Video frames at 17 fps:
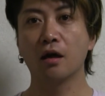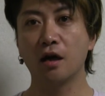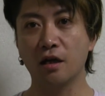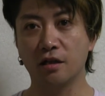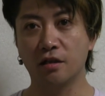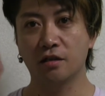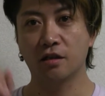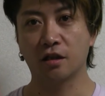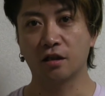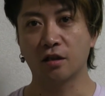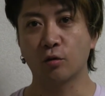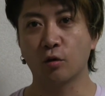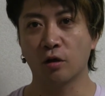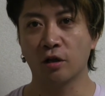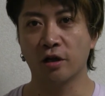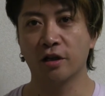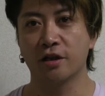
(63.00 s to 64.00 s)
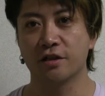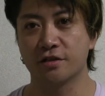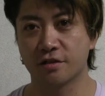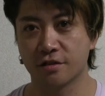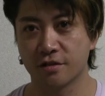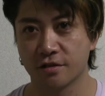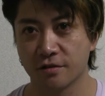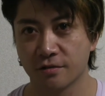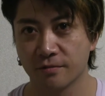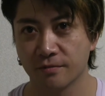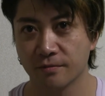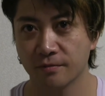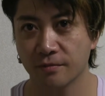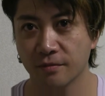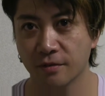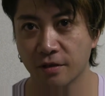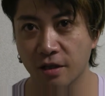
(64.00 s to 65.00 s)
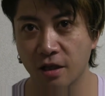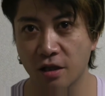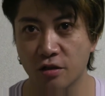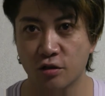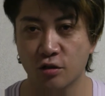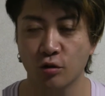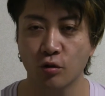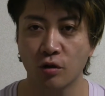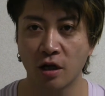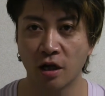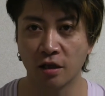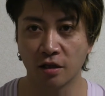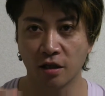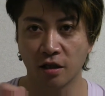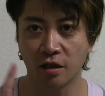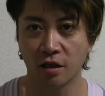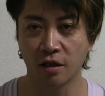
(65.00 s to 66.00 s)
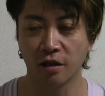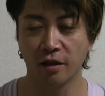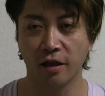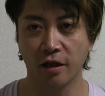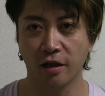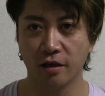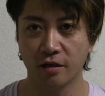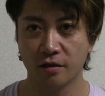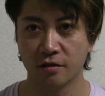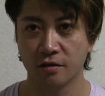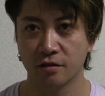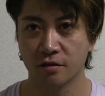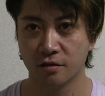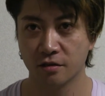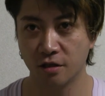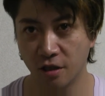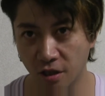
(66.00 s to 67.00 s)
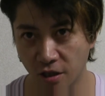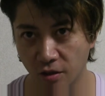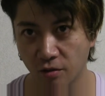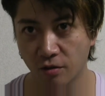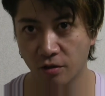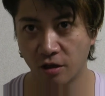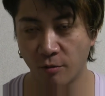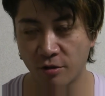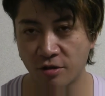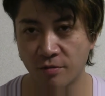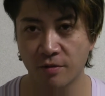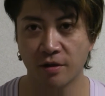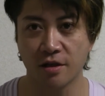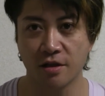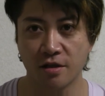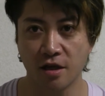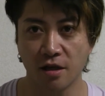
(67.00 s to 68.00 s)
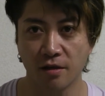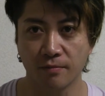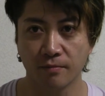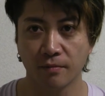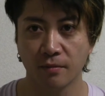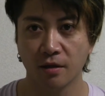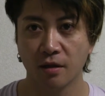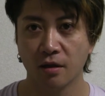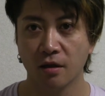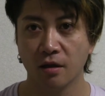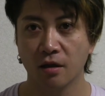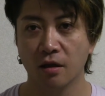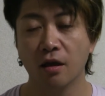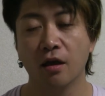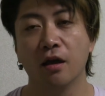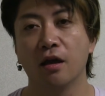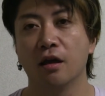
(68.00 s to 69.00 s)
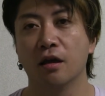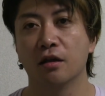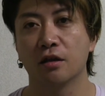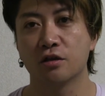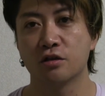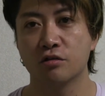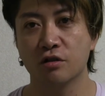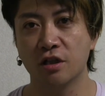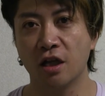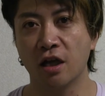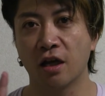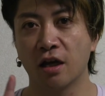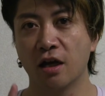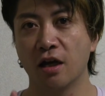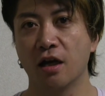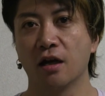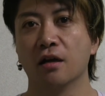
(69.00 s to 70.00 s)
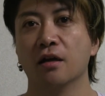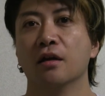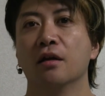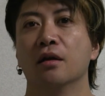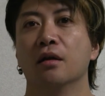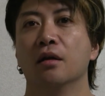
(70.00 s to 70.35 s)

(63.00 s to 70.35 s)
はいたったこれだけですね超簡単なんでぜひ試してみてくださいえーと、注意点が、